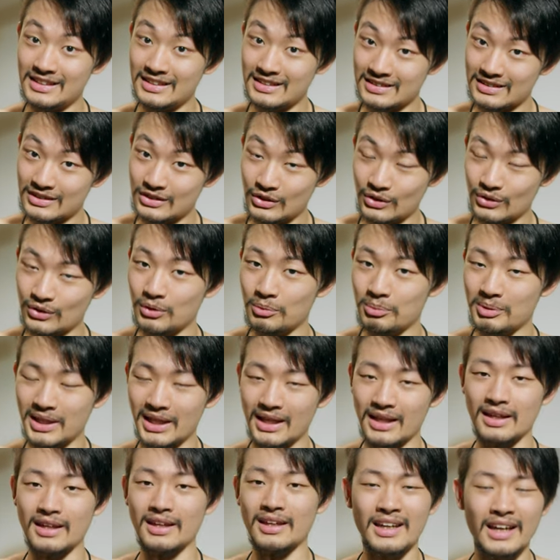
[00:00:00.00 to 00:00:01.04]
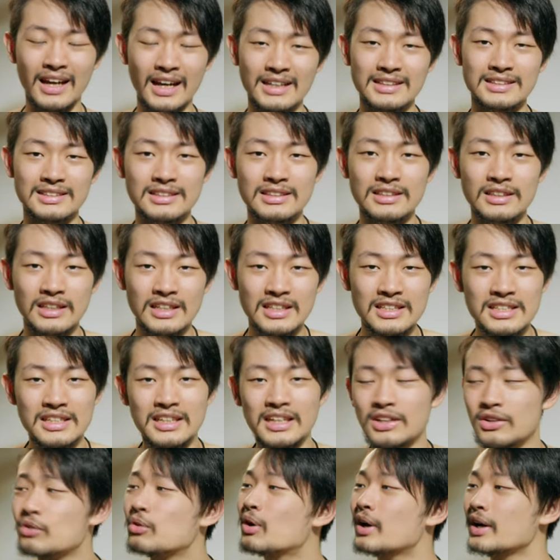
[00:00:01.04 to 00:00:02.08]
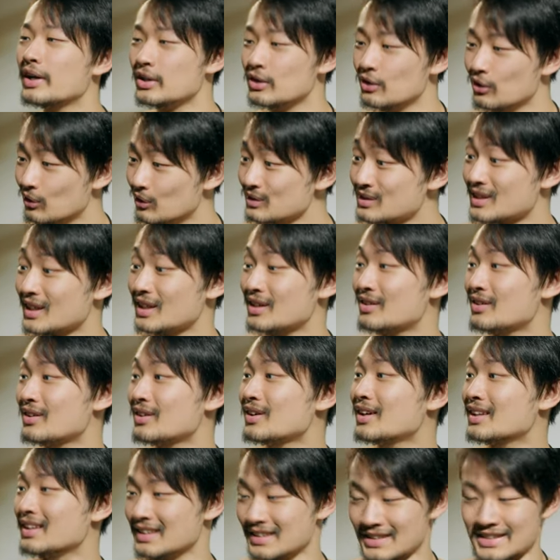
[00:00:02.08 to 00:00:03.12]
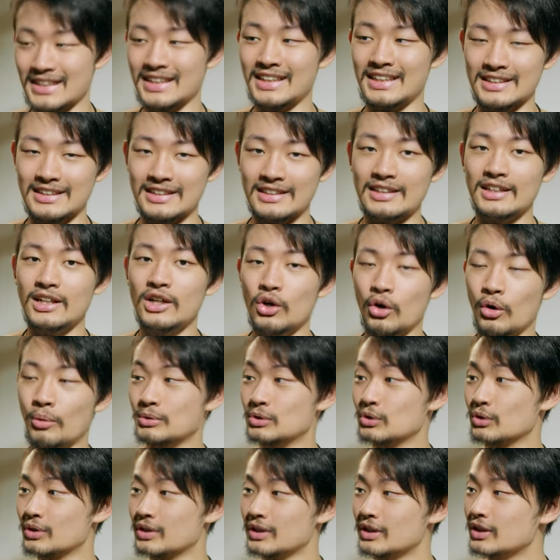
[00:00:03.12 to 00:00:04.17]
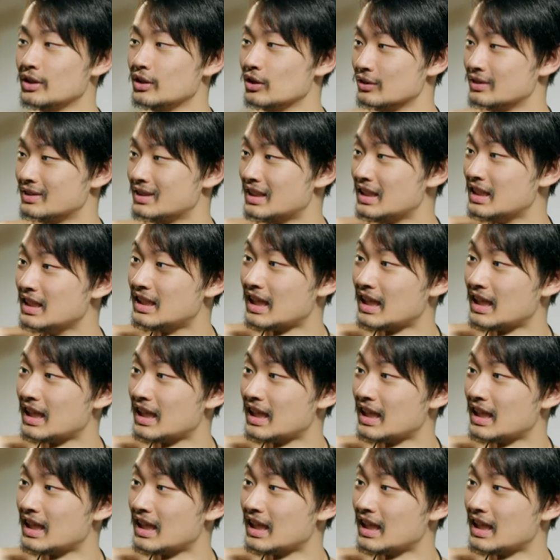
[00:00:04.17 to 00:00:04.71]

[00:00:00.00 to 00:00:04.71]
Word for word: 的是有够便宜，应该是一千块有找。的价格，我们就可以有 D